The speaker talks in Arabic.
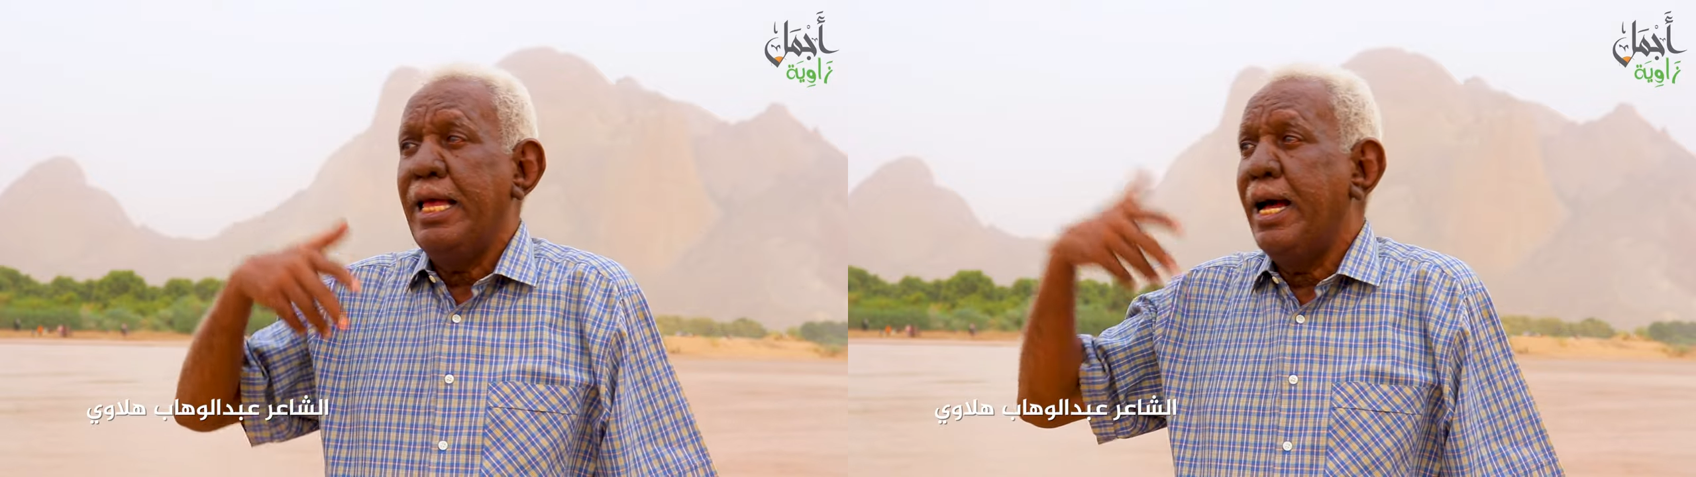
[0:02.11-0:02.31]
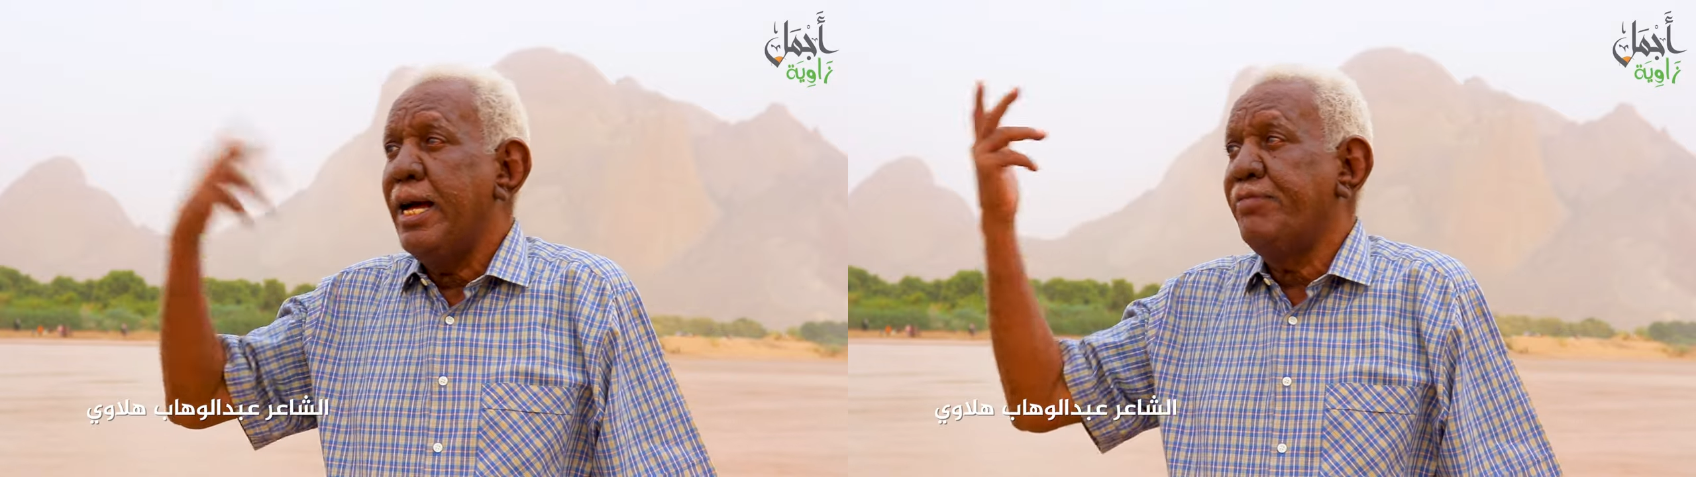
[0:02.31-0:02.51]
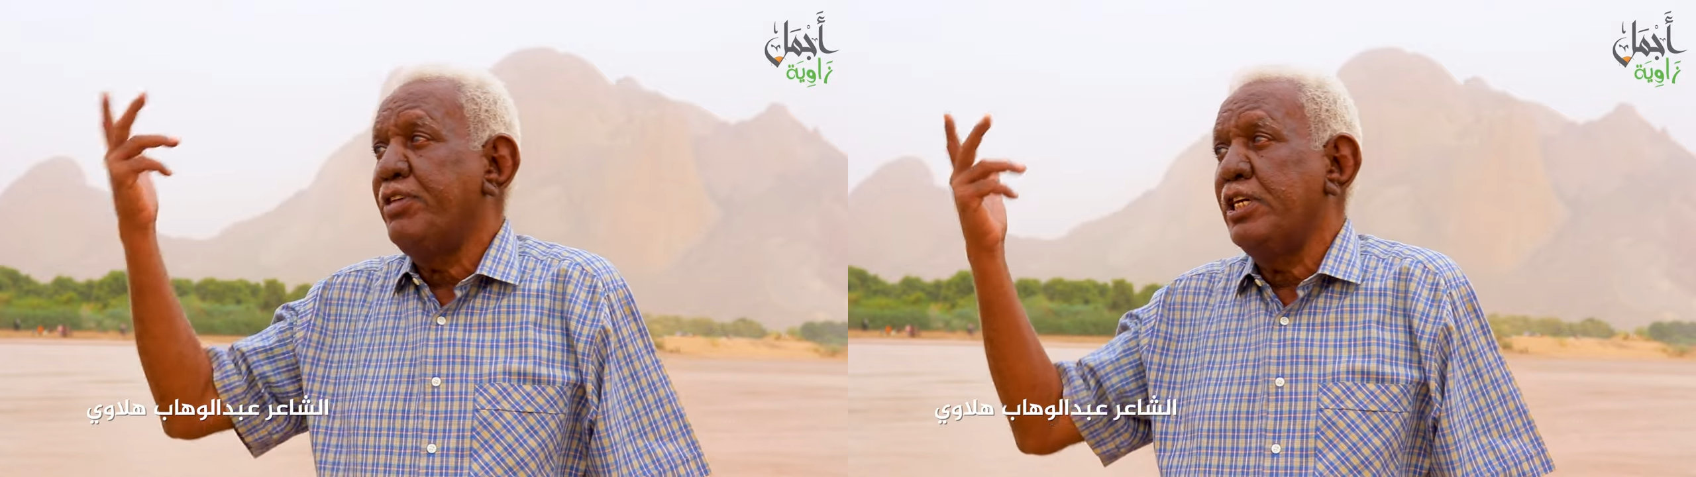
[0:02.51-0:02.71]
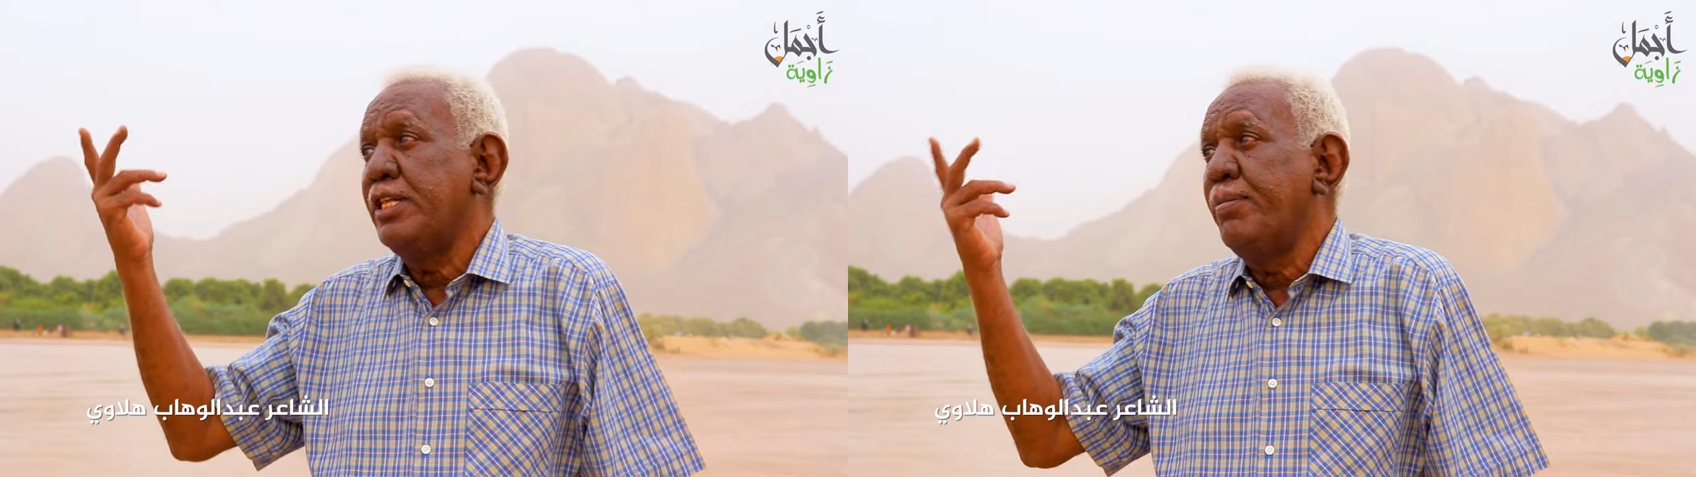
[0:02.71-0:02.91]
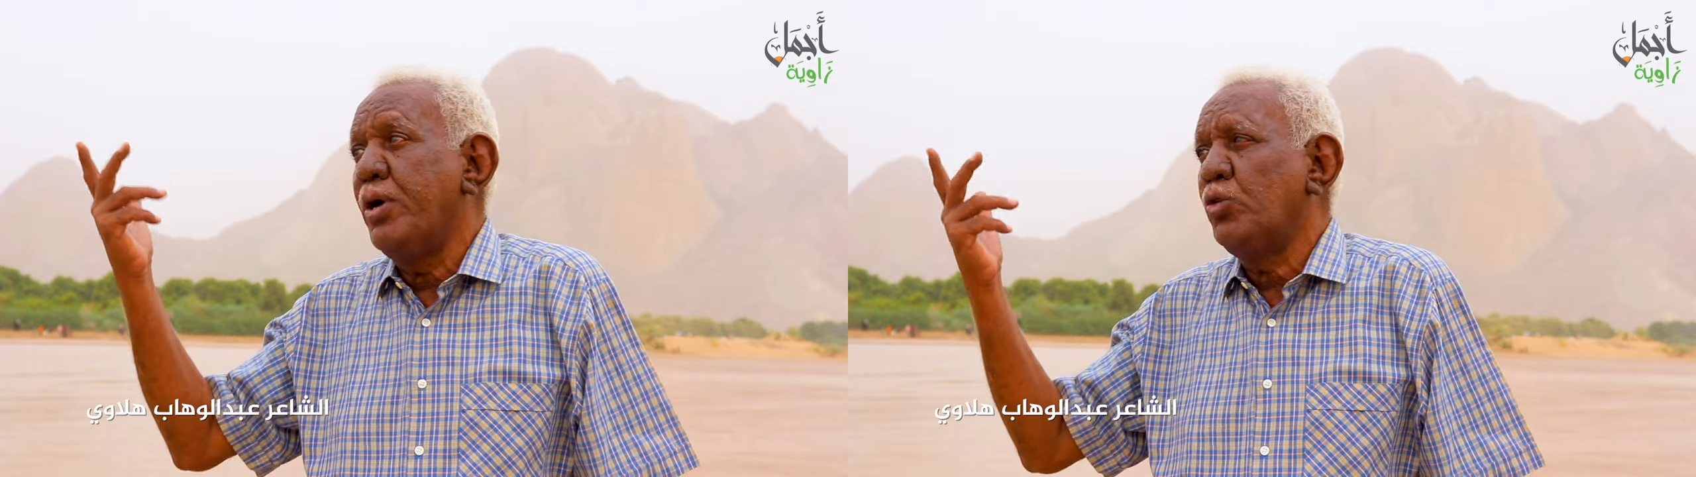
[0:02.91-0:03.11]
عالي في
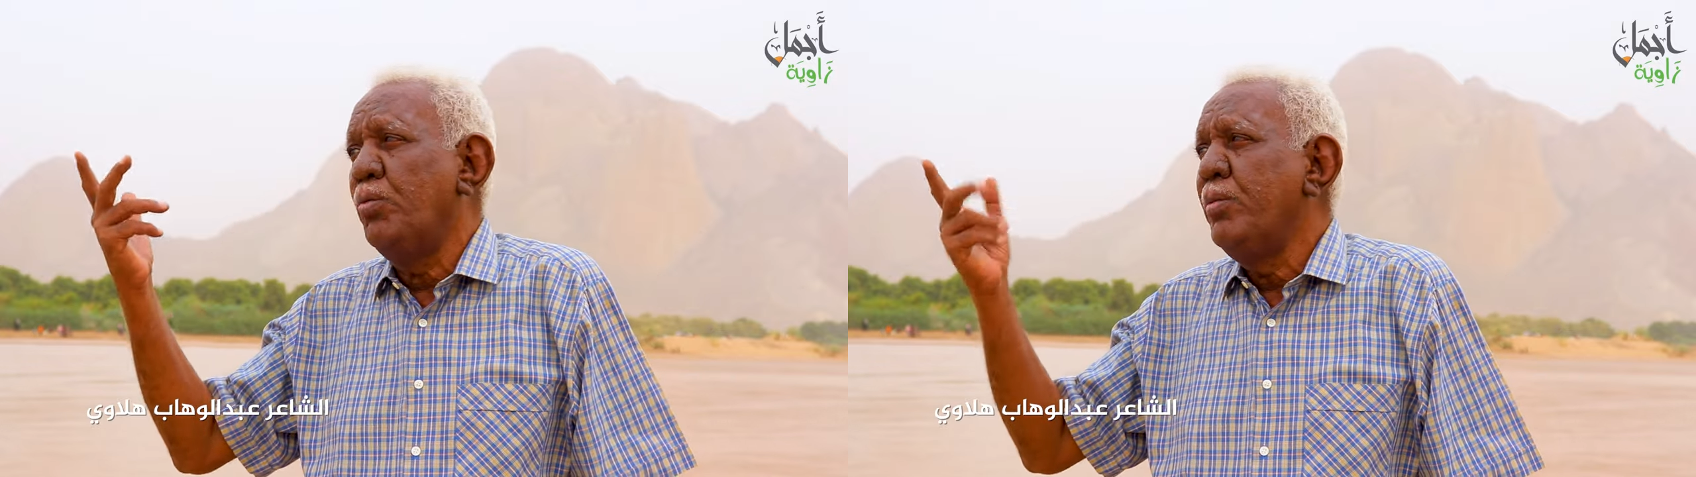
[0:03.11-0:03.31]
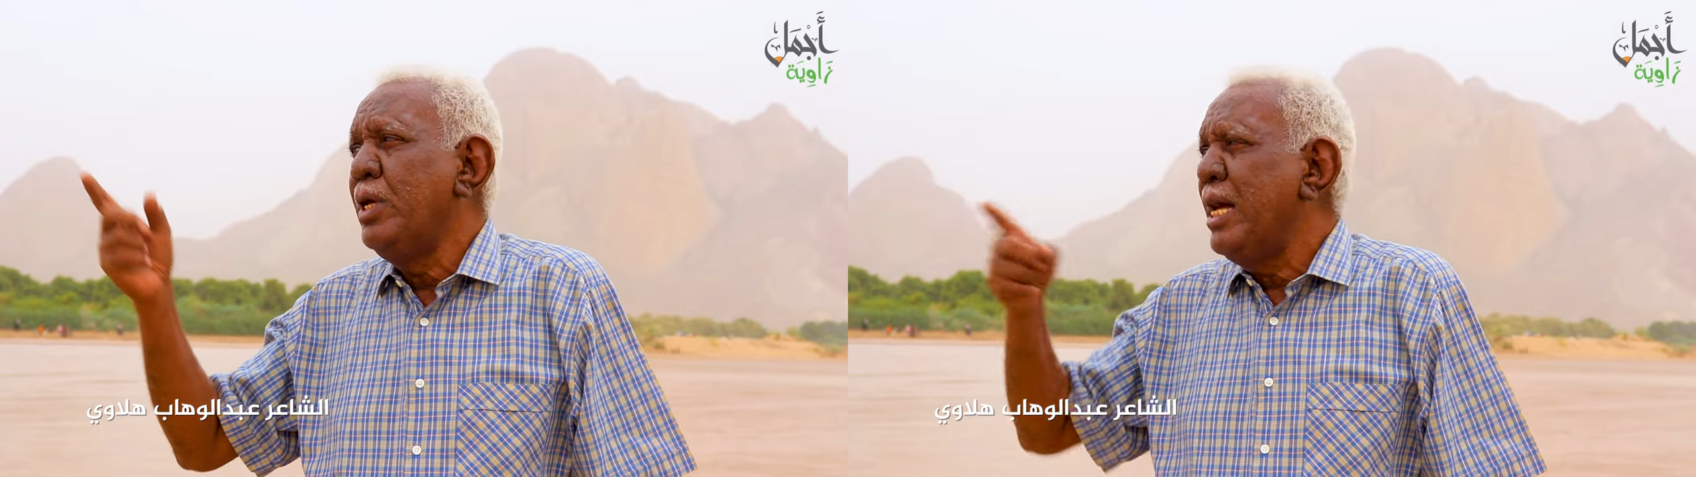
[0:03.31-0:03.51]
كتاباته